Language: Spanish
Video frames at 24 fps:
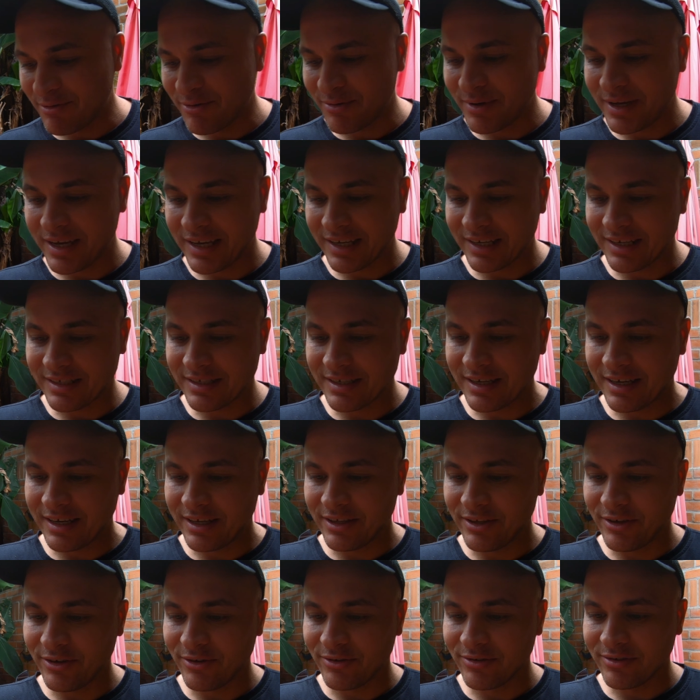Estamos bien, gracias a
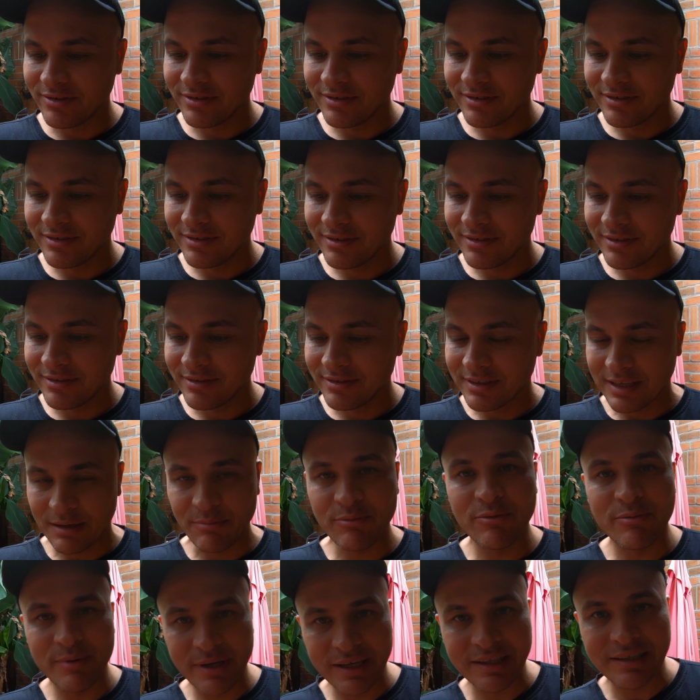Dios.
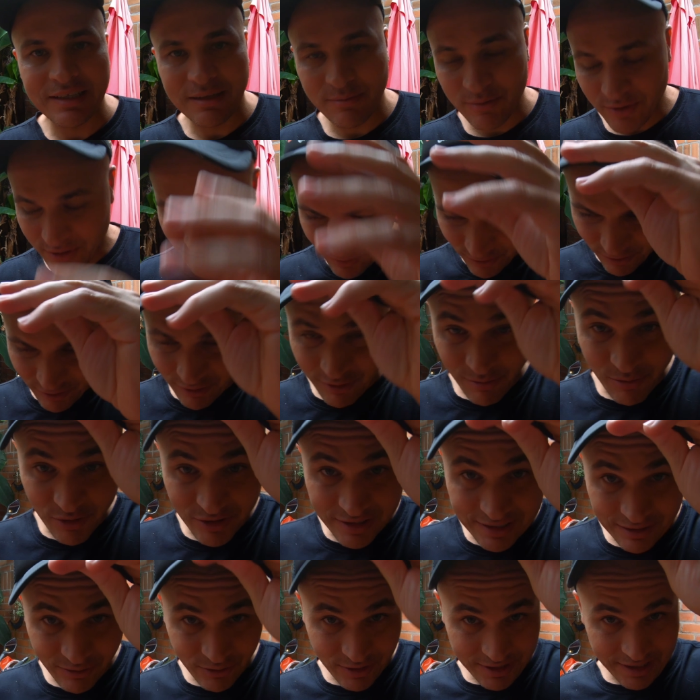Estamos bien, estamos seguros. ¿Cómo
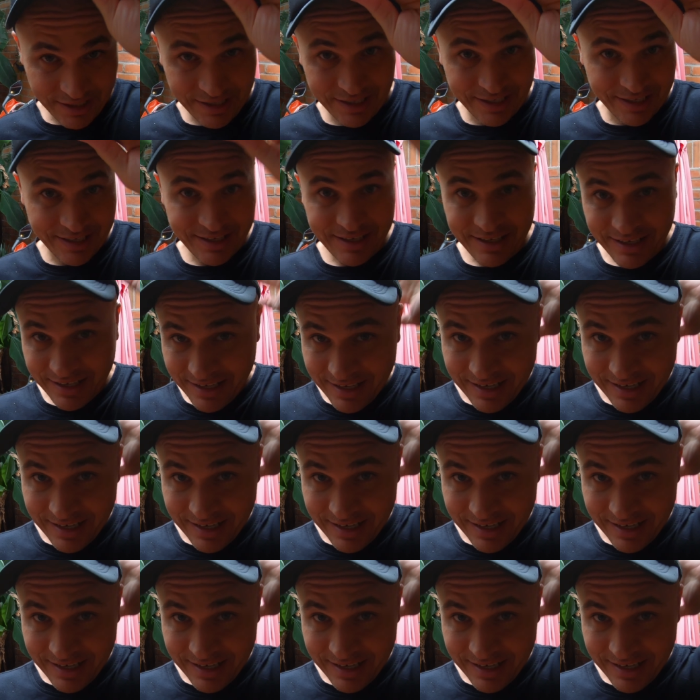están ustedes?